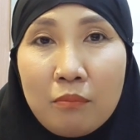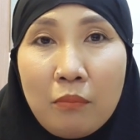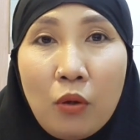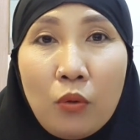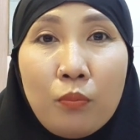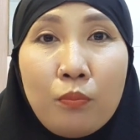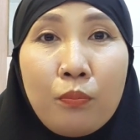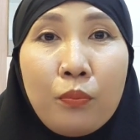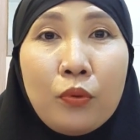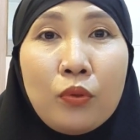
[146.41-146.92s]

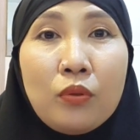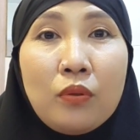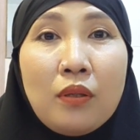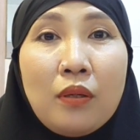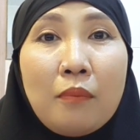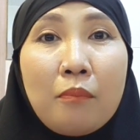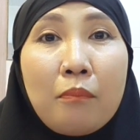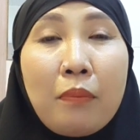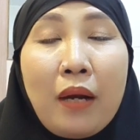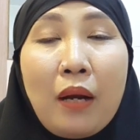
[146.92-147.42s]
maupun
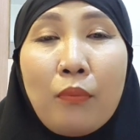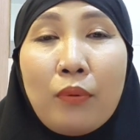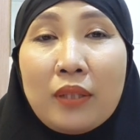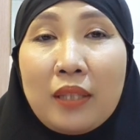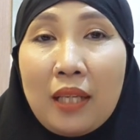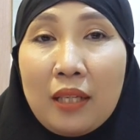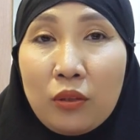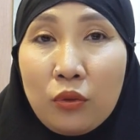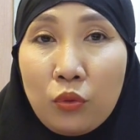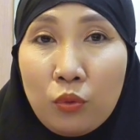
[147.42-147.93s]

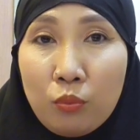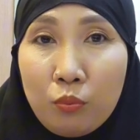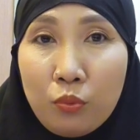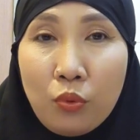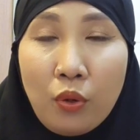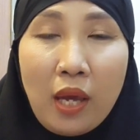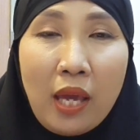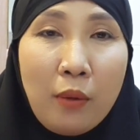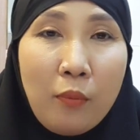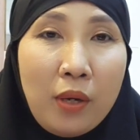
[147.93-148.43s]
perawatan
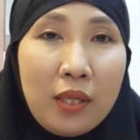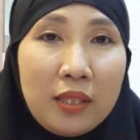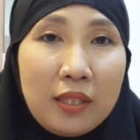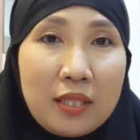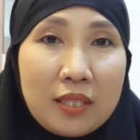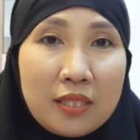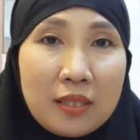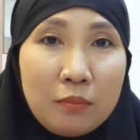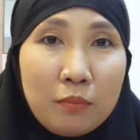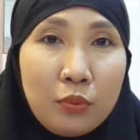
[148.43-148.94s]
tubuh hewan
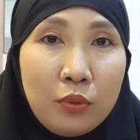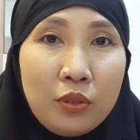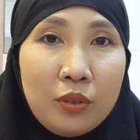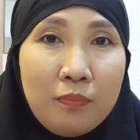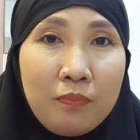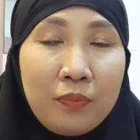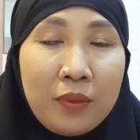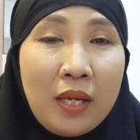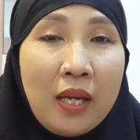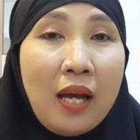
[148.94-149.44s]
tersebut
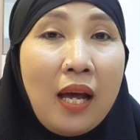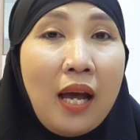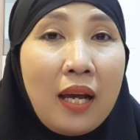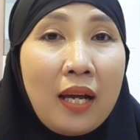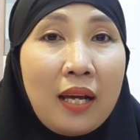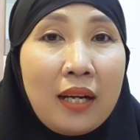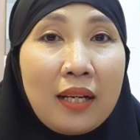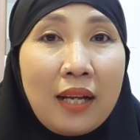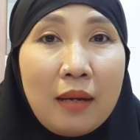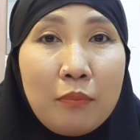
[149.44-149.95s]

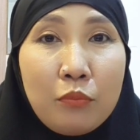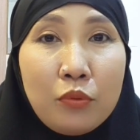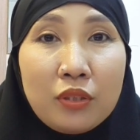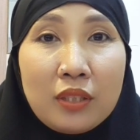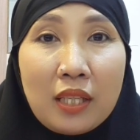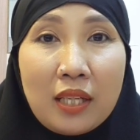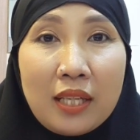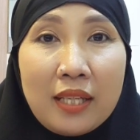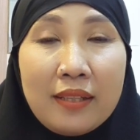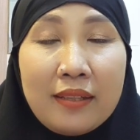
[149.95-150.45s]
agar
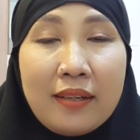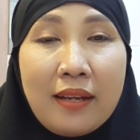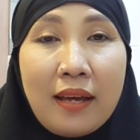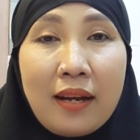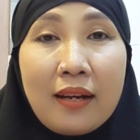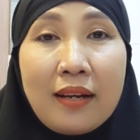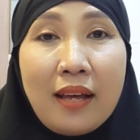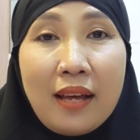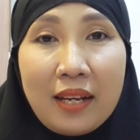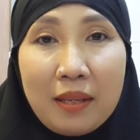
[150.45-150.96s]
kamu
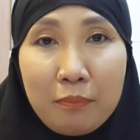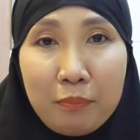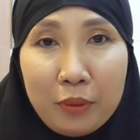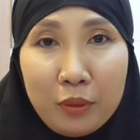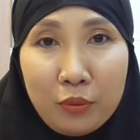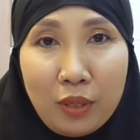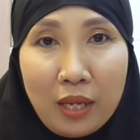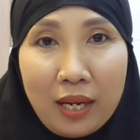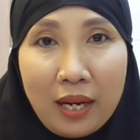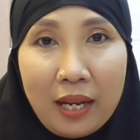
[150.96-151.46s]
terhindar dari
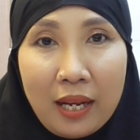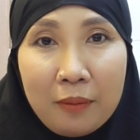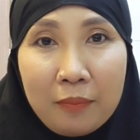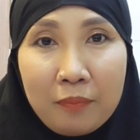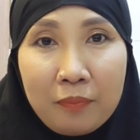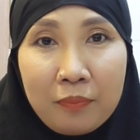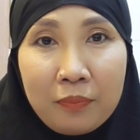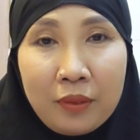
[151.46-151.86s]
penularan.